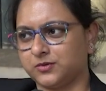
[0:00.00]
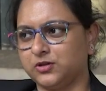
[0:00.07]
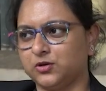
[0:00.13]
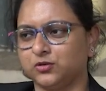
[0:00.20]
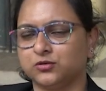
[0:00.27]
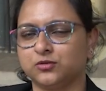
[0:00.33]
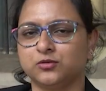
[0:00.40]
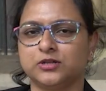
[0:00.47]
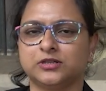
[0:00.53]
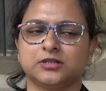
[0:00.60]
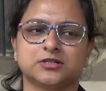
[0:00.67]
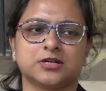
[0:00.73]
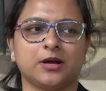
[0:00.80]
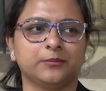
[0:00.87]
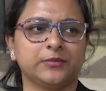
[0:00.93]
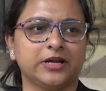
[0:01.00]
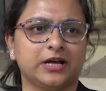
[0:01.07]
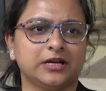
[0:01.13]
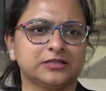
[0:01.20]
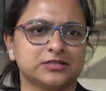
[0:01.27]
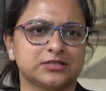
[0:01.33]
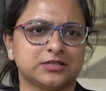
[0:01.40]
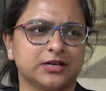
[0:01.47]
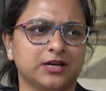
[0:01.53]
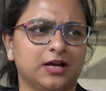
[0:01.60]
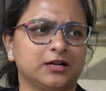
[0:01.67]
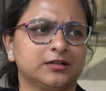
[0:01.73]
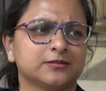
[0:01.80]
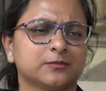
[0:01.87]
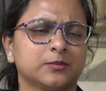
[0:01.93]
নিয়োগ দুর্নীতি সামনে আসছে
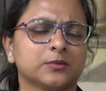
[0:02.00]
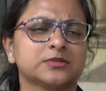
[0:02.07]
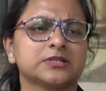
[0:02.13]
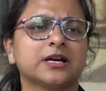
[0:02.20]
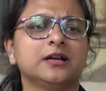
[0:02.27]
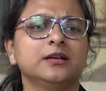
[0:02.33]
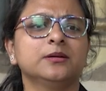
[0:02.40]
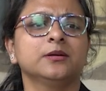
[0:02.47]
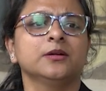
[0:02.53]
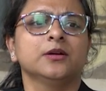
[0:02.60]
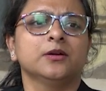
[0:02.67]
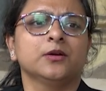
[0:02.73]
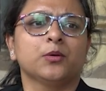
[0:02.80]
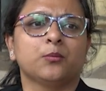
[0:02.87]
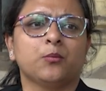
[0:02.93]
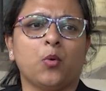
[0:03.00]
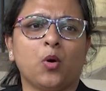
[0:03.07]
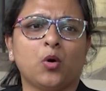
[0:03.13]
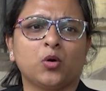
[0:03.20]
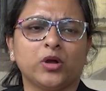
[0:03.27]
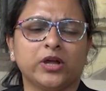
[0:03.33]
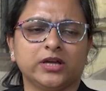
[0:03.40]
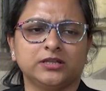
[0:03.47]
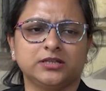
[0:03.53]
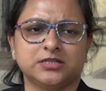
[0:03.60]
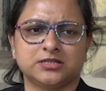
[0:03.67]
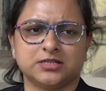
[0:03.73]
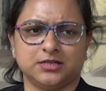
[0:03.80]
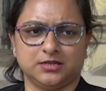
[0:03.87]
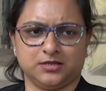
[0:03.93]
আর যেখানে বকেয়া
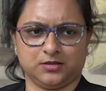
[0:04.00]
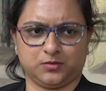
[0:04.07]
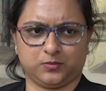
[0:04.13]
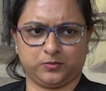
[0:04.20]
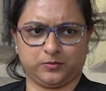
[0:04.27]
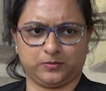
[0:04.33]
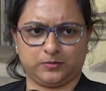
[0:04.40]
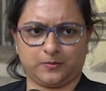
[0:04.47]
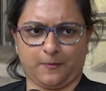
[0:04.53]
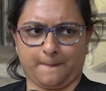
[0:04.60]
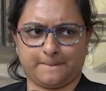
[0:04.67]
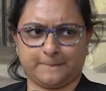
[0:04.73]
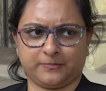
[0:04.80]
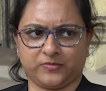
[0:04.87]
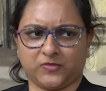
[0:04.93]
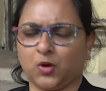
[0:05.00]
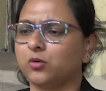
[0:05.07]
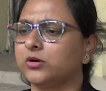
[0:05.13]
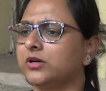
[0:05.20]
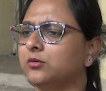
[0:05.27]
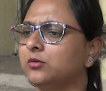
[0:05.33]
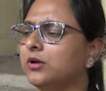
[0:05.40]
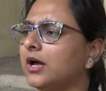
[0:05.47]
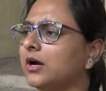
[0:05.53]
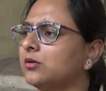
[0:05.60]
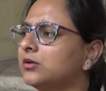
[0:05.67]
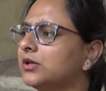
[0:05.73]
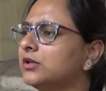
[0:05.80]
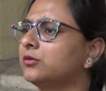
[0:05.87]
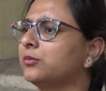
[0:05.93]
দিচ্ছে না অনেকগুলো
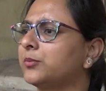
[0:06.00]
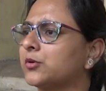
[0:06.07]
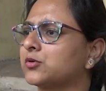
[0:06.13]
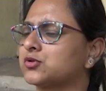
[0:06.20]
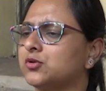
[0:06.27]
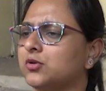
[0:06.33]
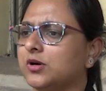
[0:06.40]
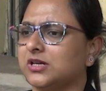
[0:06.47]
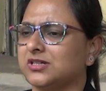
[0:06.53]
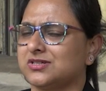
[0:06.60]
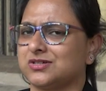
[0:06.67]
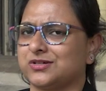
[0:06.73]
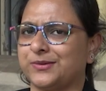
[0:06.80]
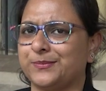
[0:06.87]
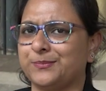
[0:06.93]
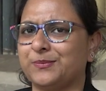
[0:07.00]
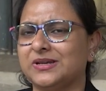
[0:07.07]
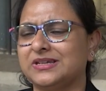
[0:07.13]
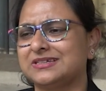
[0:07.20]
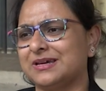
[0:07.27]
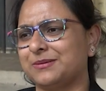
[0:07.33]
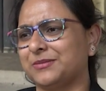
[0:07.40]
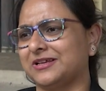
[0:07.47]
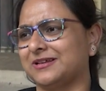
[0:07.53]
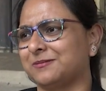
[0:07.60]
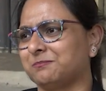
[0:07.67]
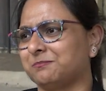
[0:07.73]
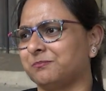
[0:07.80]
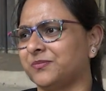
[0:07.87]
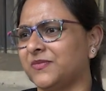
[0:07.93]
এখন কিন্তু প্রশ্ন আসছে মিড ডে মিল
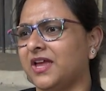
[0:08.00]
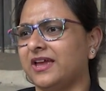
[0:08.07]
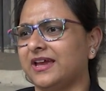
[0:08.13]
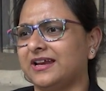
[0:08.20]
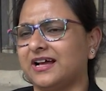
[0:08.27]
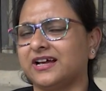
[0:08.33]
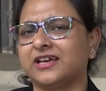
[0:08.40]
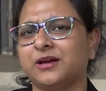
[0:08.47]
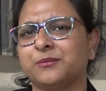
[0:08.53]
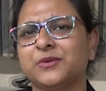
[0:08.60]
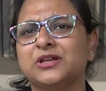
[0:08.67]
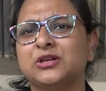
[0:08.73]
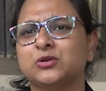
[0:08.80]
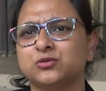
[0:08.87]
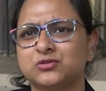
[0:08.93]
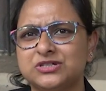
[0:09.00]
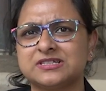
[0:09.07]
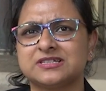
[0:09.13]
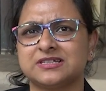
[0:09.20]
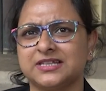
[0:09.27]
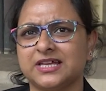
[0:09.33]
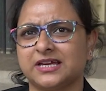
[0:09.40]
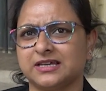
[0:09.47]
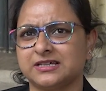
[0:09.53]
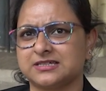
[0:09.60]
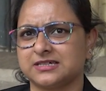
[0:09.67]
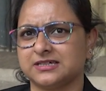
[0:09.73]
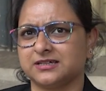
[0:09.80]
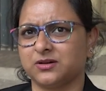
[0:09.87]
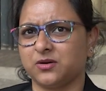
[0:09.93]
এর আগেই আমরা ইউজিসি
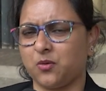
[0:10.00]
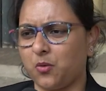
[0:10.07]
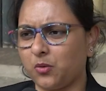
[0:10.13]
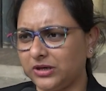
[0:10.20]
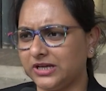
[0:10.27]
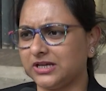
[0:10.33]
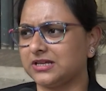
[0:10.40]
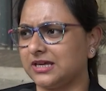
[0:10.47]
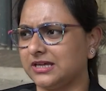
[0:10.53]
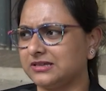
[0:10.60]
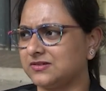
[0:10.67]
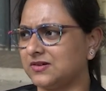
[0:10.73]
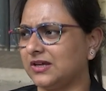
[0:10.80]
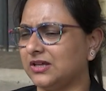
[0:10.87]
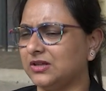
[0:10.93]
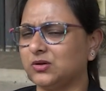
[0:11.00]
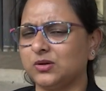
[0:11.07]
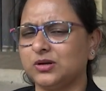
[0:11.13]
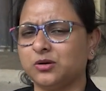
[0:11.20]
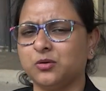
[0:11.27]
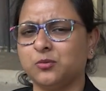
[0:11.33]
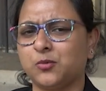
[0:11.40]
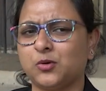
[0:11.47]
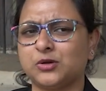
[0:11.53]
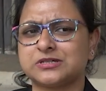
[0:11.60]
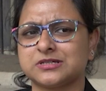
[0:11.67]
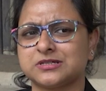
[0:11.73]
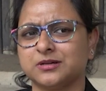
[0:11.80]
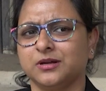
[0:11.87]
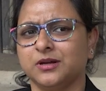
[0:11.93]
দেখেছি অনেক ক্ষেত্রে কিন্তু এরকম
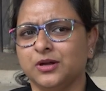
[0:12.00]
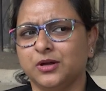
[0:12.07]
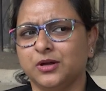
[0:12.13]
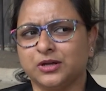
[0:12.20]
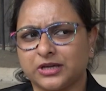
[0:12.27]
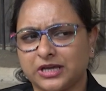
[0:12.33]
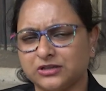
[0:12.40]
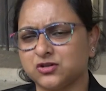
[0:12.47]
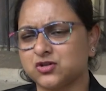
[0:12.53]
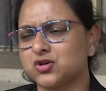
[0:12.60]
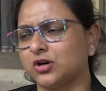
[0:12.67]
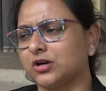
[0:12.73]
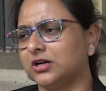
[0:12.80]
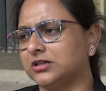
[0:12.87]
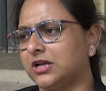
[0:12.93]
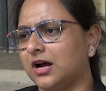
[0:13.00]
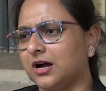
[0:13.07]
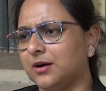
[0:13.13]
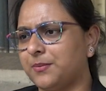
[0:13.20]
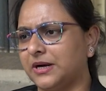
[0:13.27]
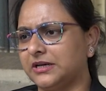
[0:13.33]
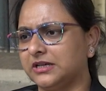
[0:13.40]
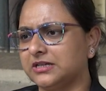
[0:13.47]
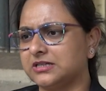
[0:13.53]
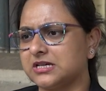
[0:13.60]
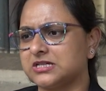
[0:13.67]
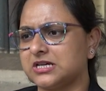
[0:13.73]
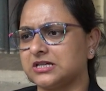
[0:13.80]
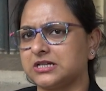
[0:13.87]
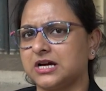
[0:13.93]
হয়েছে যে কেন্দ্র সরকার টাকা পাঠিয়েছে
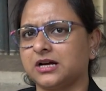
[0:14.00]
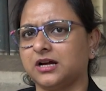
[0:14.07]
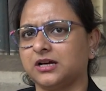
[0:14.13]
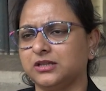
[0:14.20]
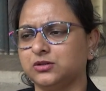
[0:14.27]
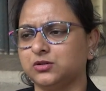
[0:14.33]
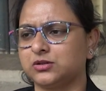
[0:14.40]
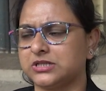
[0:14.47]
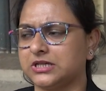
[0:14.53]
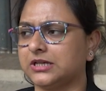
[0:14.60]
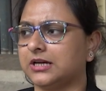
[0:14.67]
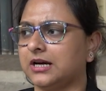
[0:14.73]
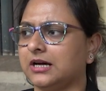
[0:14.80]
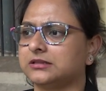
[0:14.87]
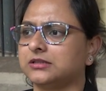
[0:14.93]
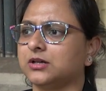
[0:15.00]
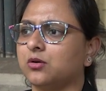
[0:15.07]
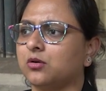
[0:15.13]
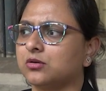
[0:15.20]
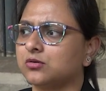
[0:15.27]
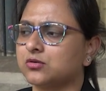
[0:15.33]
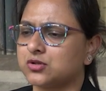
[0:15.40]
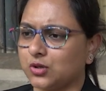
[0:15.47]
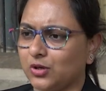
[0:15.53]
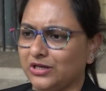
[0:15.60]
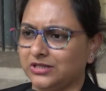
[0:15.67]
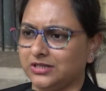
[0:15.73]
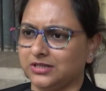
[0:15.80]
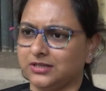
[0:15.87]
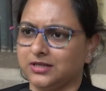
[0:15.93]
সেই টাকা কিন্তু ঠিক খাতে খরচ
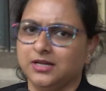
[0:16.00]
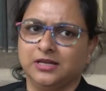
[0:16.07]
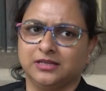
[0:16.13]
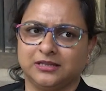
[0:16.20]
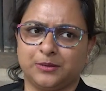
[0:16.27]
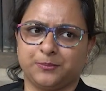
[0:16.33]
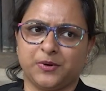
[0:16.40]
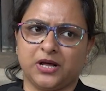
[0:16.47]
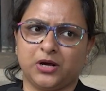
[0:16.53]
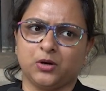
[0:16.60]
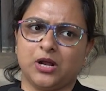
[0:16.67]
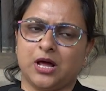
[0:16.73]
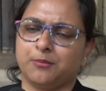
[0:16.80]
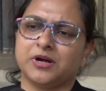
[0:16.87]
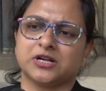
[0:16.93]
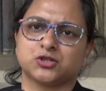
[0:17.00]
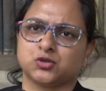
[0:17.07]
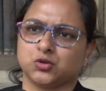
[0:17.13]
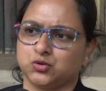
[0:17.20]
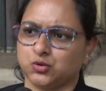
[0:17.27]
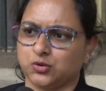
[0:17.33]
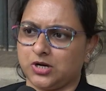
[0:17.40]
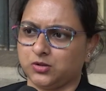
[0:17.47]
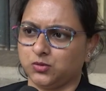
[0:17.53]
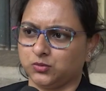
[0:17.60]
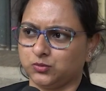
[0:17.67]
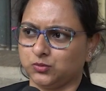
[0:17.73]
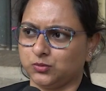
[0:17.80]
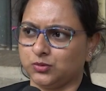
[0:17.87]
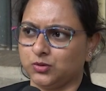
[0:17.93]
হয়নি তারপর এখন আবাস যোজনার
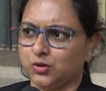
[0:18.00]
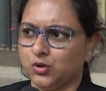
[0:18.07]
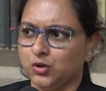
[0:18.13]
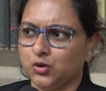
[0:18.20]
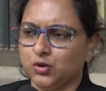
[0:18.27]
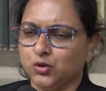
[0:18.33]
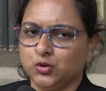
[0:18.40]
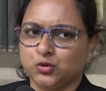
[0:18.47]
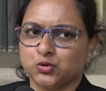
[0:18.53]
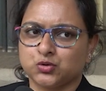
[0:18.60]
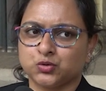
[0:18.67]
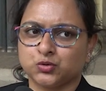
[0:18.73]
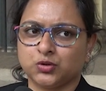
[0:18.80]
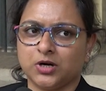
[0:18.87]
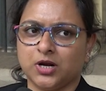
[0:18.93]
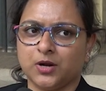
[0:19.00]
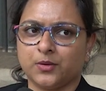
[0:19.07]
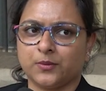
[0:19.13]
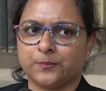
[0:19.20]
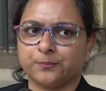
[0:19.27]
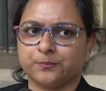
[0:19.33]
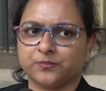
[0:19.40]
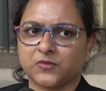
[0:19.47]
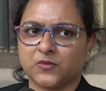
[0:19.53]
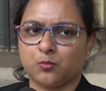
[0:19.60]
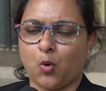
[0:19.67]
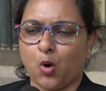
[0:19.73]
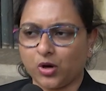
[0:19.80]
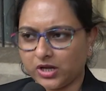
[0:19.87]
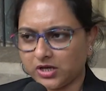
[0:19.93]
নতুন সুতরাং
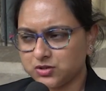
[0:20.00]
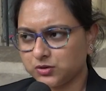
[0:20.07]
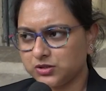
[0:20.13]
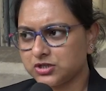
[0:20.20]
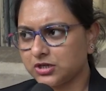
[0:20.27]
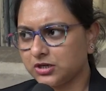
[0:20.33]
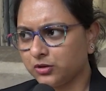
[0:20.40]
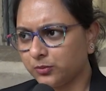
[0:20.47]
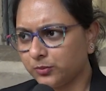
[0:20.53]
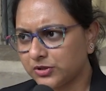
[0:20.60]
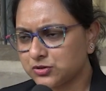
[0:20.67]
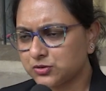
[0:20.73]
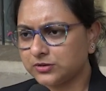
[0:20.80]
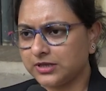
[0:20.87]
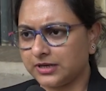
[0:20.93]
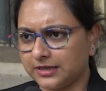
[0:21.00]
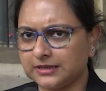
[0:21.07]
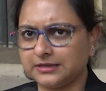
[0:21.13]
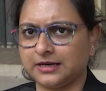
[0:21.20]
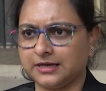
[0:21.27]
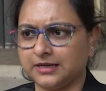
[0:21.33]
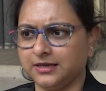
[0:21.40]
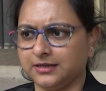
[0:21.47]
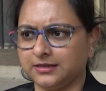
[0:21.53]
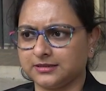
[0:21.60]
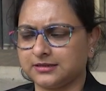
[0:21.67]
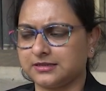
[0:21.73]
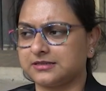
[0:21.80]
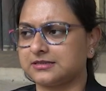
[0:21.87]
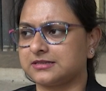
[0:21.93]
বকেয়া যদি সেরকম কিছু থেকে থাকে
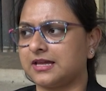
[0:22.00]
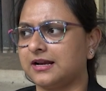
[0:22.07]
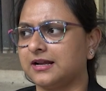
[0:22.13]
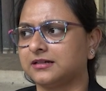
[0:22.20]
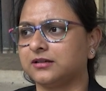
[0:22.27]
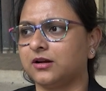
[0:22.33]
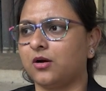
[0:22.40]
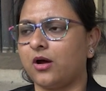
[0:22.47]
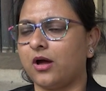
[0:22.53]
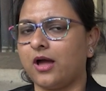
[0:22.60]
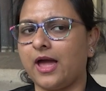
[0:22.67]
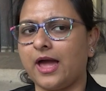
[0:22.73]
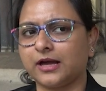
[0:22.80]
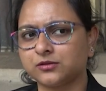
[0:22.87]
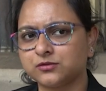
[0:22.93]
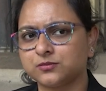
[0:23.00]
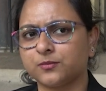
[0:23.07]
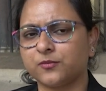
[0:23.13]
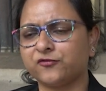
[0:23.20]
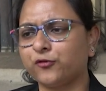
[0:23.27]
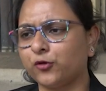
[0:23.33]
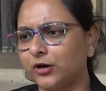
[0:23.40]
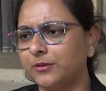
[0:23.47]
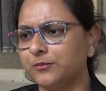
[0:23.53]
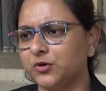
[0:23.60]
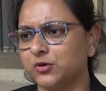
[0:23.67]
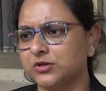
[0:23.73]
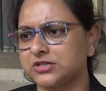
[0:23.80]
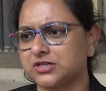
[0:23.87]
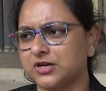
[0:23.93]
তার একটা এক ফোরাম
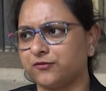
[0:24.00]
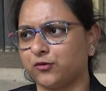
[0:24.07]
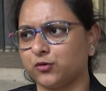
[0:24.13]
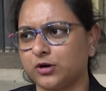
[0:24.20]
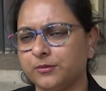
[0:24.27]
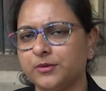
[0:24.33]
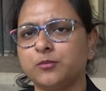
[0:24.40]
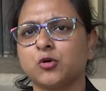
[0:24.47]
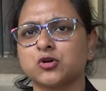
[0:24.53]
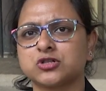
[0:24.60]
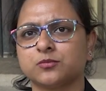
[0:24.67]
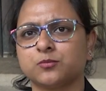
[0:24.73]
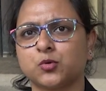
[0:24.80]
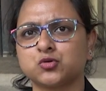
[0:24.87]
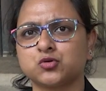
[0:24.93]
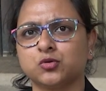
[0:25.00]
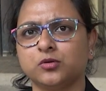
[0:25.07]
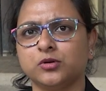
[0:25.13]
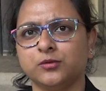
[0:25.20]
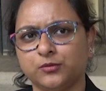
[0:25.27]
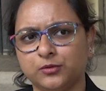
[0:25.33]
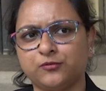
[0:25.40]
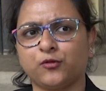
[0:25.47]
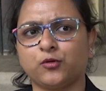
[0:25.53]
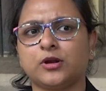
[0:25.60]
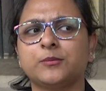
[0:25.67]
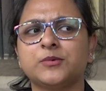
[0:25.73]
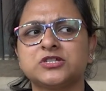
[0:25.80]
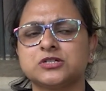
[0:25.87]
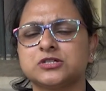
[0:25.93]
রয়েছে সেই ফোরামে বসে বসুকুনি উনি
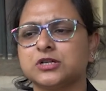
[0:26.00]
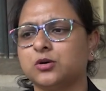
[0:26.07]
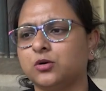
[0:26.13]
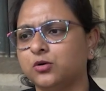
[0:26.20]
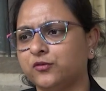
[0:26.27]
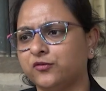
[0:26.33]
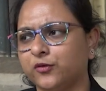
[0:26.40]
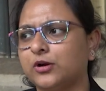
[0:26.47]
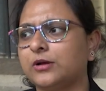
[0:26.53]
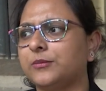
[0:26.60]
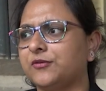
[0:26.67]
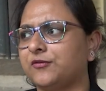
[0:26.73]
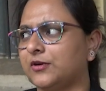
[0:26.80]
ফোরামে চিঠি করুক ফোরামে